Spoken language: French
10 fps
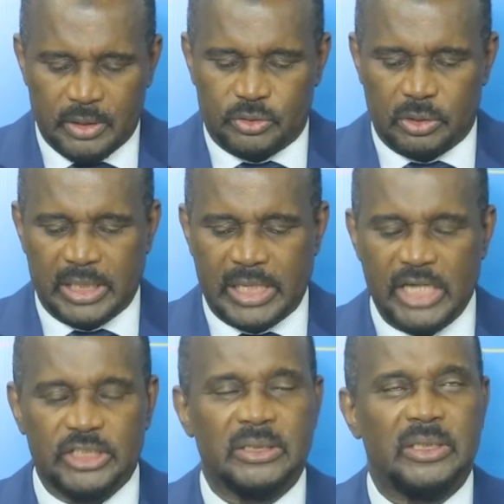il se
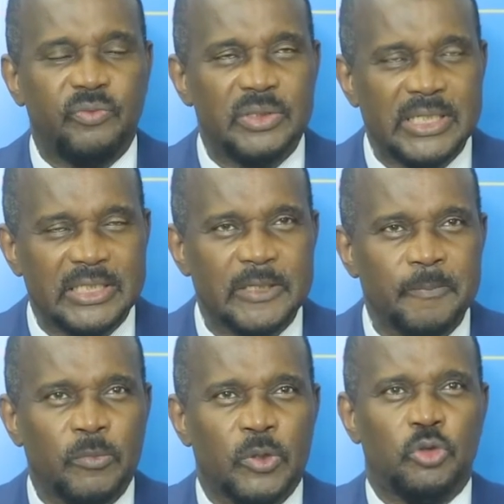dégage un déficit
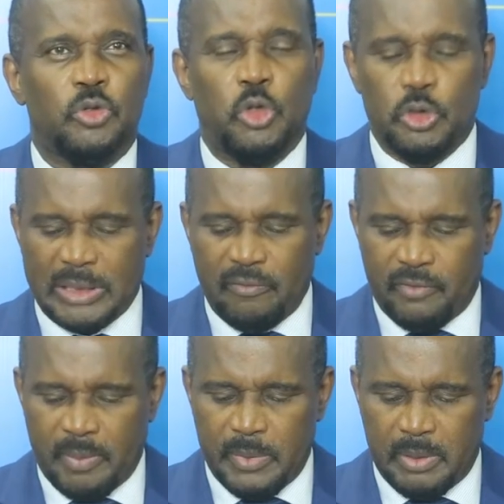de 220
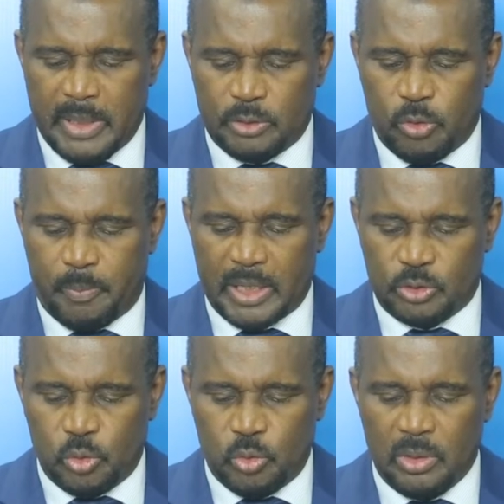000 m3 par
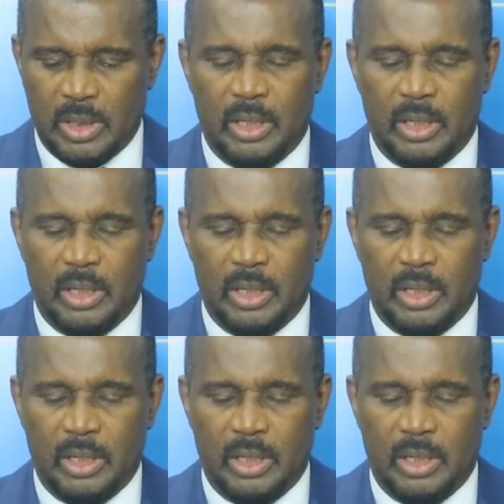jour,